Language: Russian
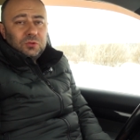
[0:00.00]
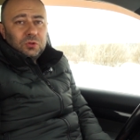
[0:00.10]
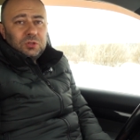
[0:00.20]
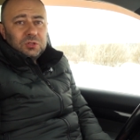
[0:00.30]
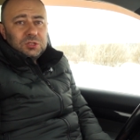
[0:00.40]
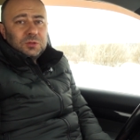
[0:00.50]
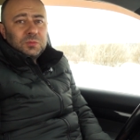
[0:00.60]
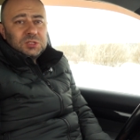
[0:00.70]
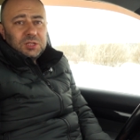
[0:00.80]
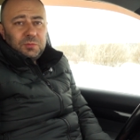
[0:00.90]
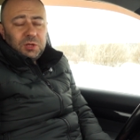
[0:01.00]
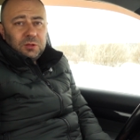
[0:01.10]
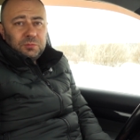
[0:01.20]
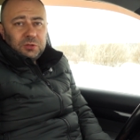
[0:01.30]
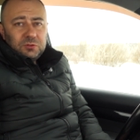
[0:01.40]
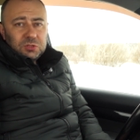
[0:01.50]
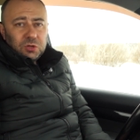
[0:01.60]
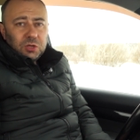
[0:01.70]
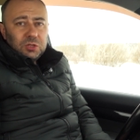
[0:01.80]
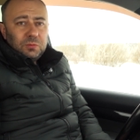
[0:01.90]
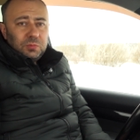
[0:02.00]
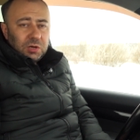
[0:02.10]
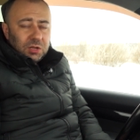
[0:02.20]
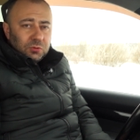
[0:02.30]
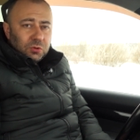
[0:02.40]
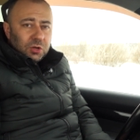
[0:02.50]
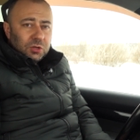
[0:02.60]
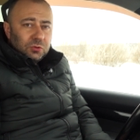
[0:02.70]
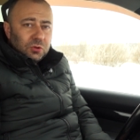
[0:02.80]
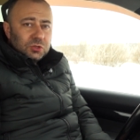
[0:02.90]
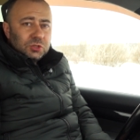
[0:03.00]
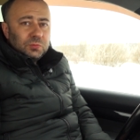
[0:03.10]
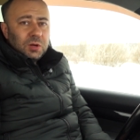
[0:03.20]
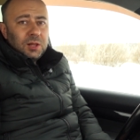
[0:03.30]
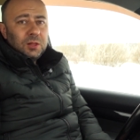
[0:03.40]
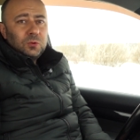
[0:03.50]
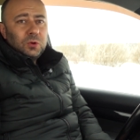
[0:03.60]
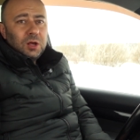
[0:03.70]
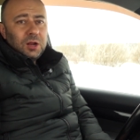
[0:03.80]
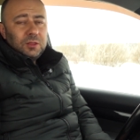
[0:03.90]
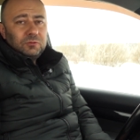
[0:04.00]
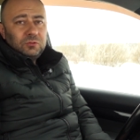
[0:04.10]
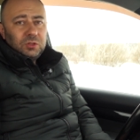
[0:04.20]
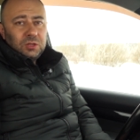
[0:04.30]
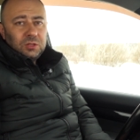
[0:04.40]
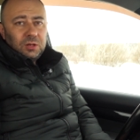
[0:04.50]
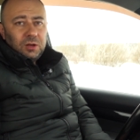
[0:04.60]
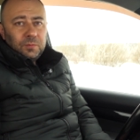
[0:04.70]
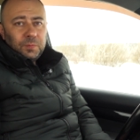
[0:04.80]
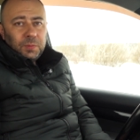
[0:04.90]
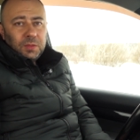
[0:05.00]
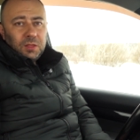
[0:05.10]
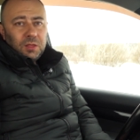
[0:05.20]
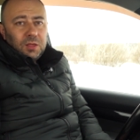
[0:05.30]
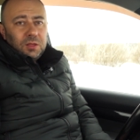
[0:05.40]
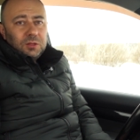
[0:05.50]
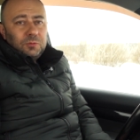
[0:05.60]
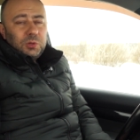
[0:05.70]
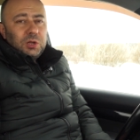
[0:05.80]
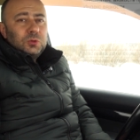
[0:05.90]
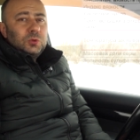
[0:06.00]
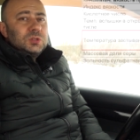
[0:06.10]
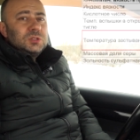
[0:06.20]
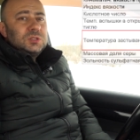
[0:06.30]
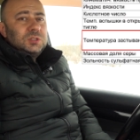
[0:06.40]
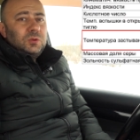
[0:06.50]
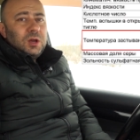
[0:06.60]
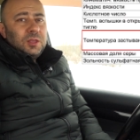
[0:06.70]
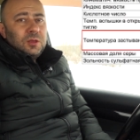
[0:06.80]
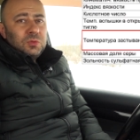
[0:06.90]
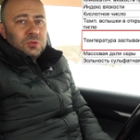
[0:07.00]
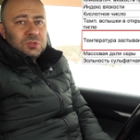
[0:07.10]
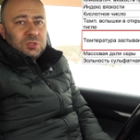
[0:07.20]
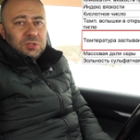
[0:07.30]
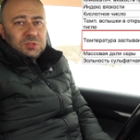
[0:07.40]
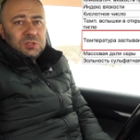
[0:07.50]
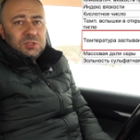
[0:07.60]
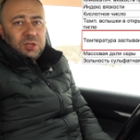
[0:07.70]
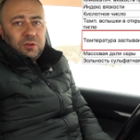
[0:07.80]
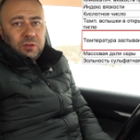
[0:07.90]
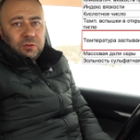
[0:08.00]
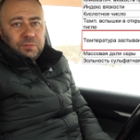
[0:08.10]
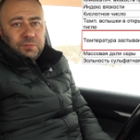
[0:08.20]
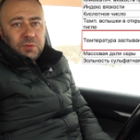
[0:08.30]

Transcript: Тотал термостабилен при высоких температурах и должен мало угорать в двигателе. Температура застывания минус 39.